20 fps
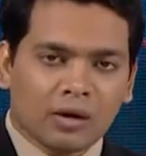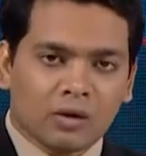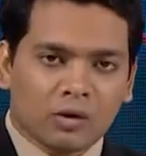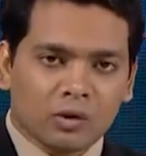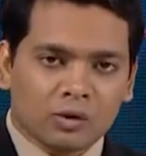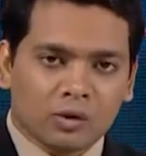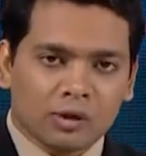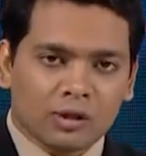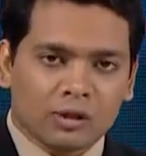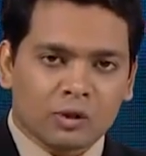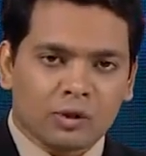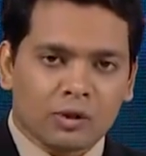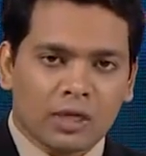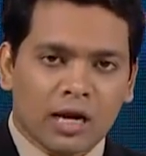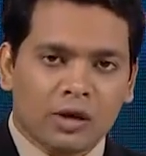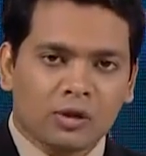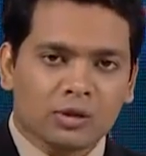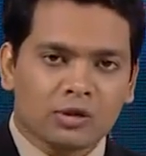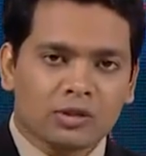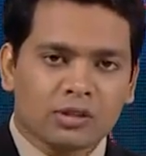গত একুশে
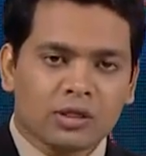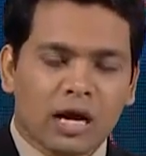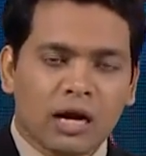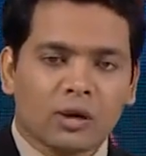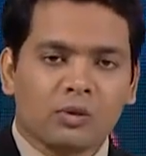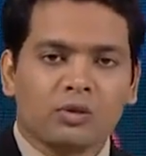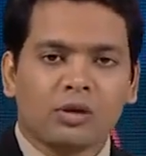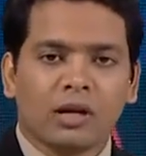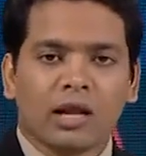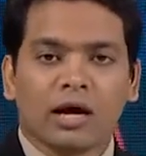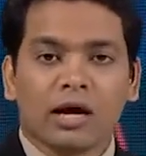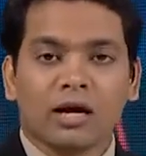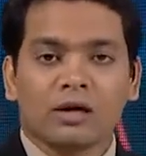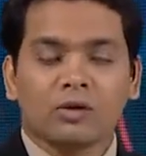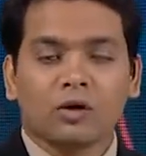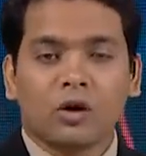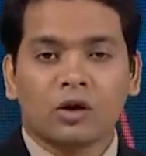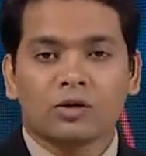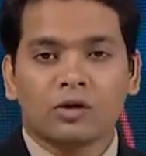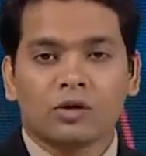আগস্ট আগুন লাগার
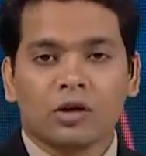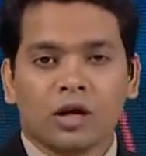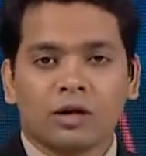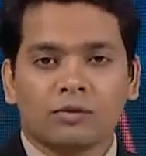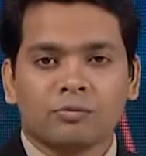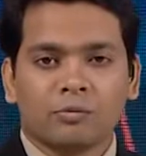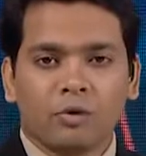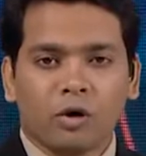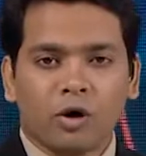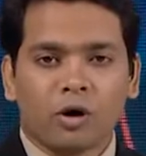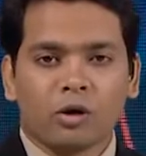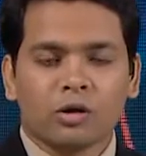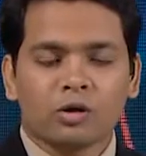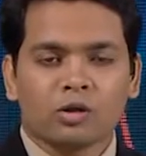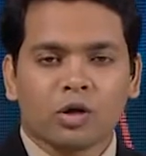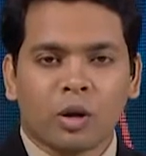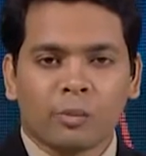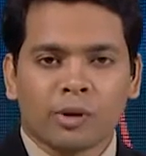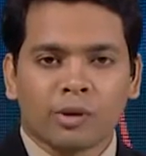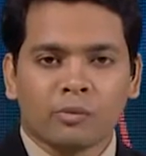ঘটনার পর
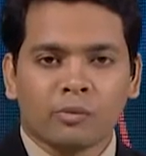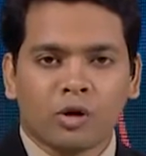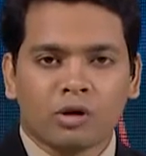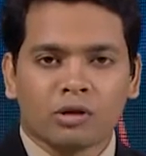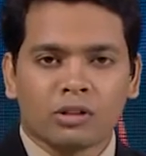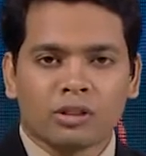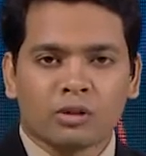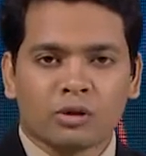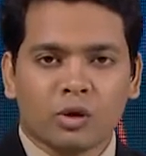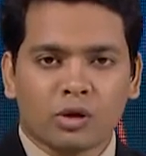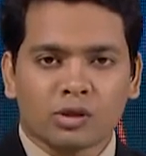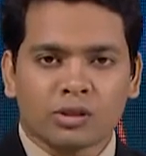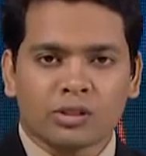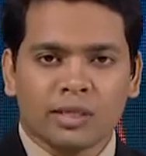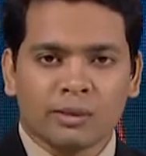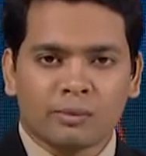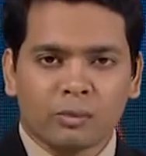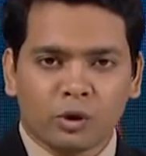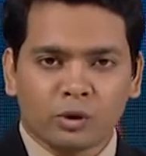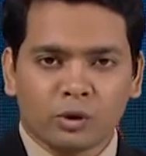শপিং মলটি দশ
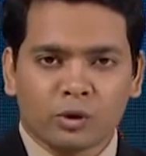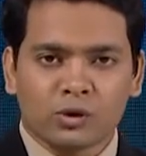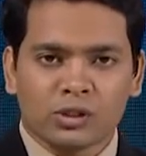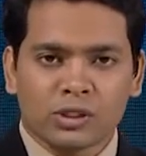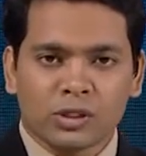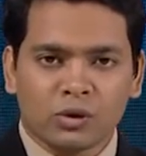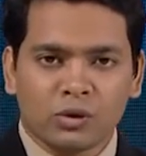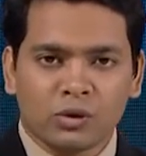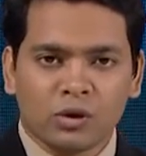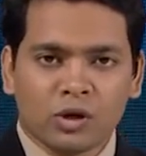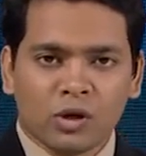দিন বন্ধ ছিল